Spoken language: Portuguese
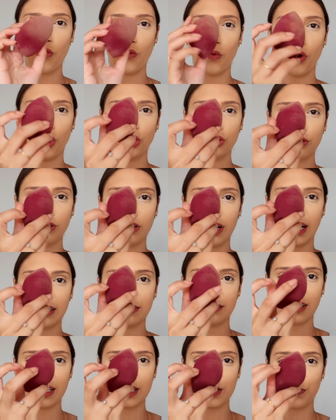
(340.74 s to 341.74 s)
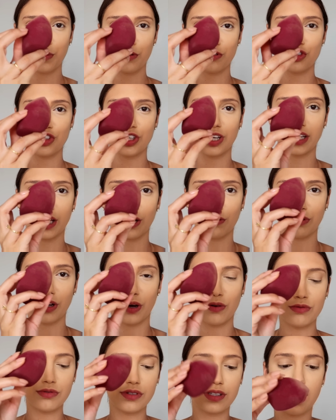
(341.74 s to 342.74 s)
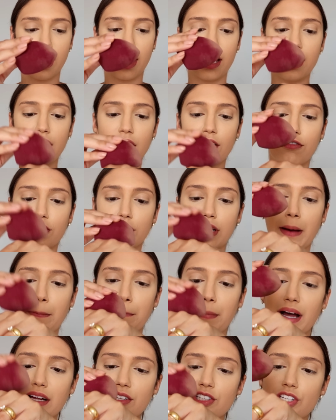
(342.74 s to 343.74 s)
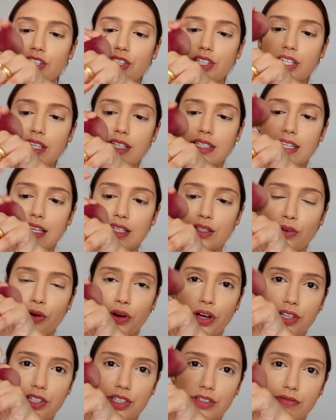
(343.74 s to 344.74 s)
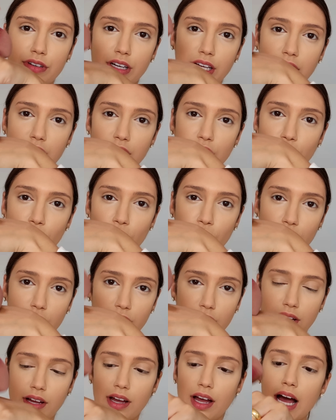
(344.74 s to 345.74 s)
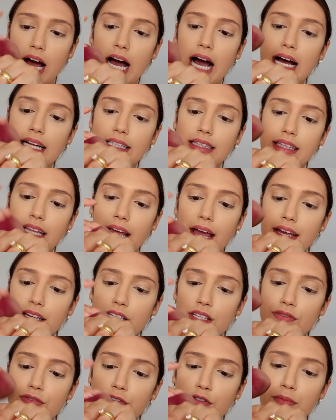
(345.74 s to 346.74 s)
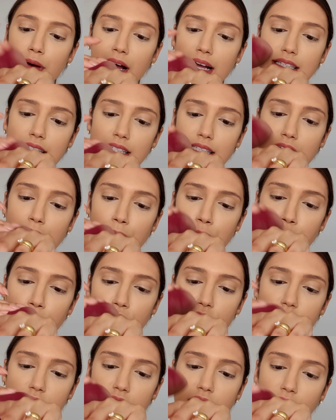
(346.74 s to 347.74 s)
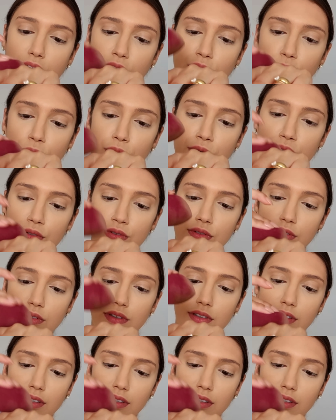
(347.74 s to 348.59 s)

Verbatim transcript: com o outro lado da esponjinha que eu não usei, eu vou dar batidinhas nesse corretivo corretivo aqui, ó, até esfumar 100%.